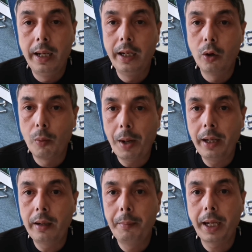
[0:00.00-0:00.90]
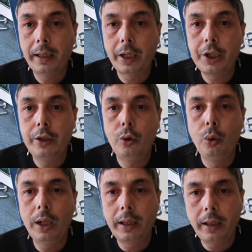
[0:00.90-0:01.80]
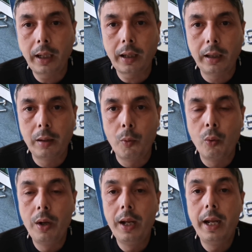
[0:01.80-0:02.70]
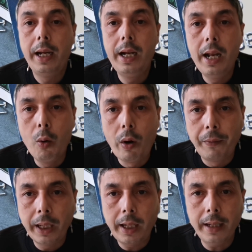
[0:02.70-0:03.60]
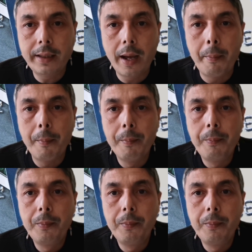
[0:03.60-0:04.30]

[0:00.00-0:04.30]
لانه البنك ما يقدرش يسدو الا كنتي كتخدمو الا وقف داك الحساب